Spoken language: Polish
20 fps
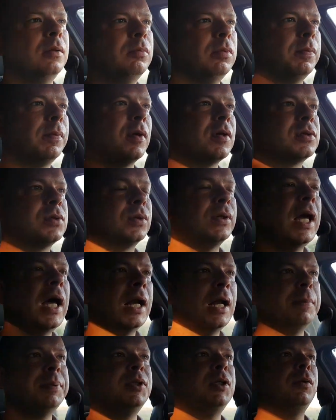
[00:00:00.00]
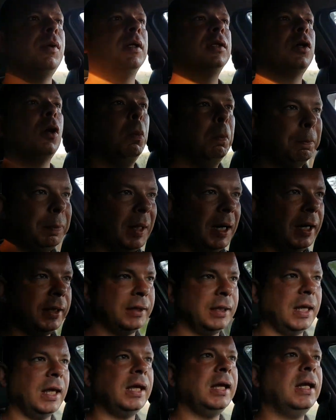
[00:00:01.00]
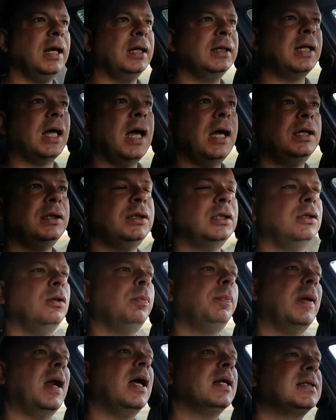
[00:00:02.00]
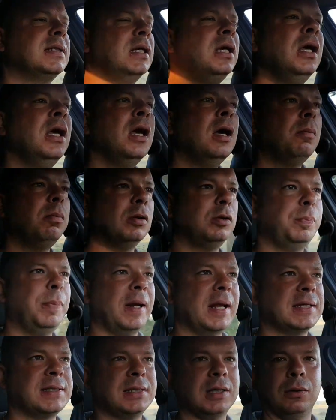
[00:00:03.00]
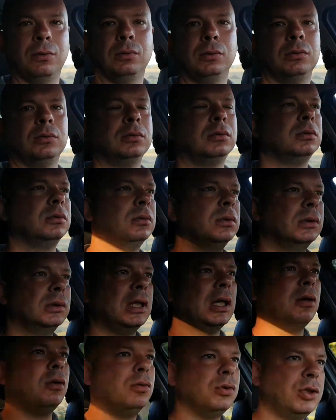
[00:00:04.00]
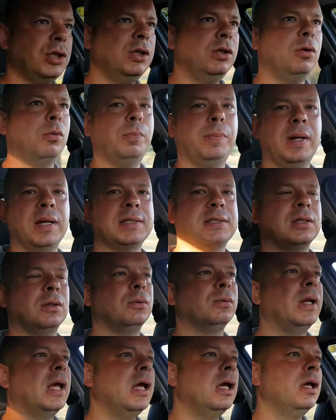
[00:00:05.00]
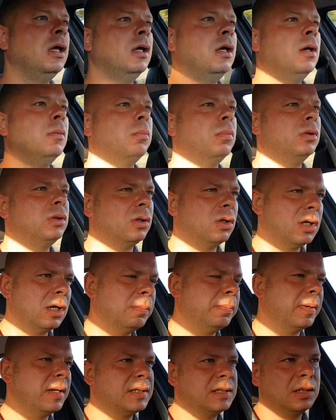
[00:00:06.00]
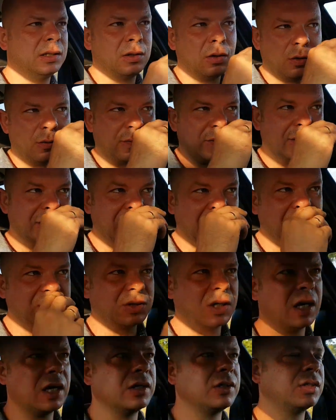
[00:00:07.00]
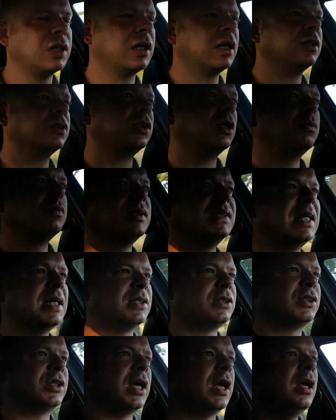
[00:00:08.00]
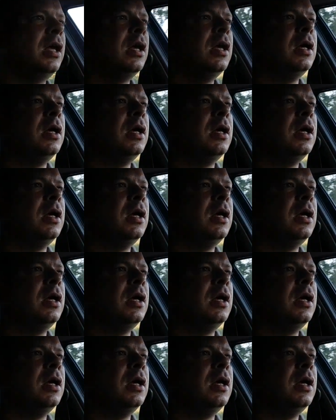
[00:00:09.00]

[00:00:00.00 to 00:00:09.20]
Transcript: Po prostu. Ja na przykład kompletnie nie nadaję się do pracy pod presją, taką silną presją, nie? Bo trochę presji to uważam, że, że każdemu z nas się